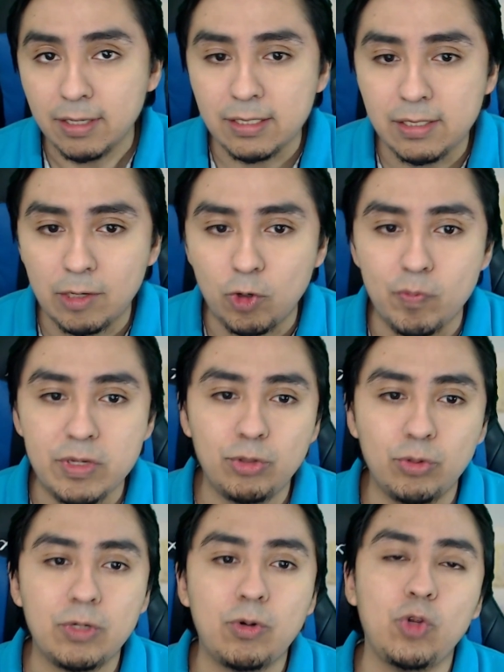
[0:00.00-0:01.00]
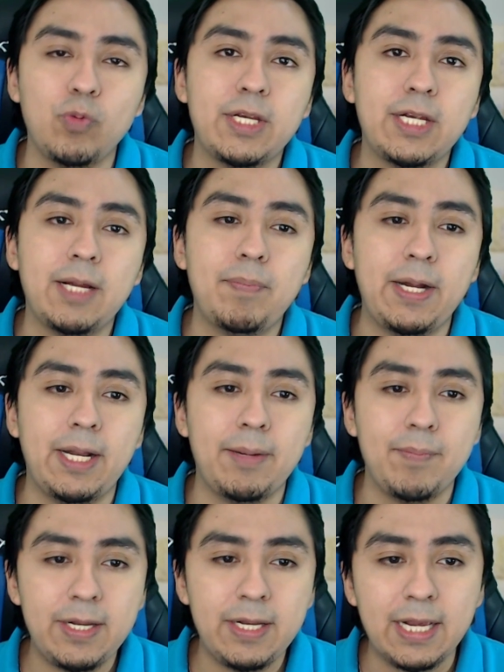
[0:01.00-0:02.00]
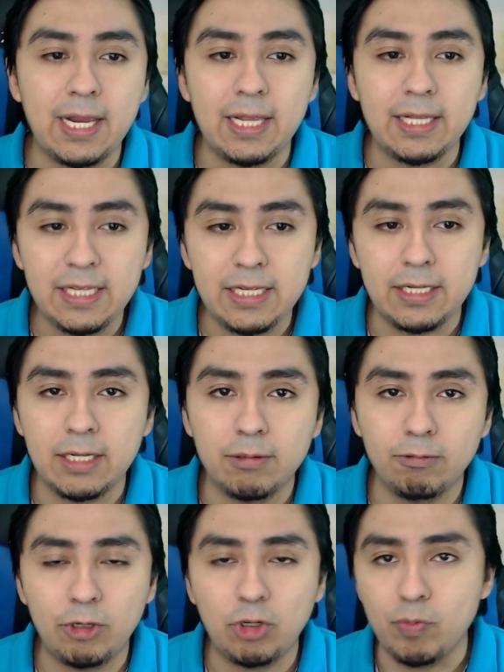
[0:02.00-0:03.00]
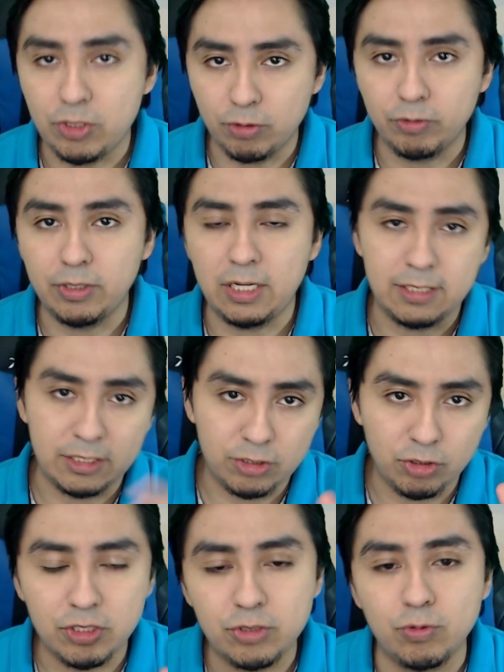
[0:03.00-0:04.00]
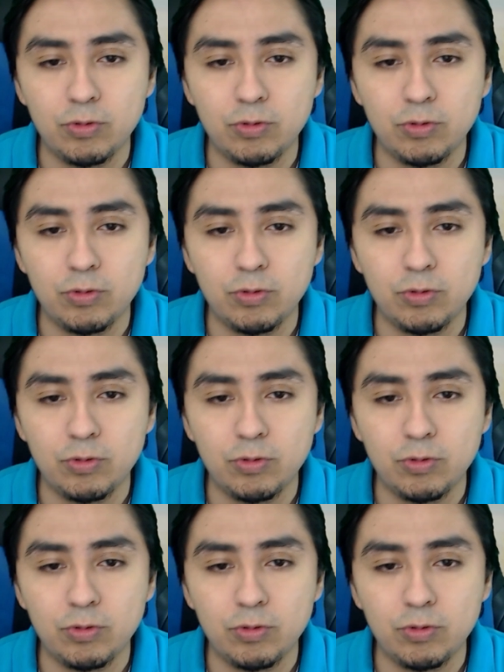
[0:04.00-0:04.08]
que es la Comisión Económica para América Latina, una comisión de las Naciones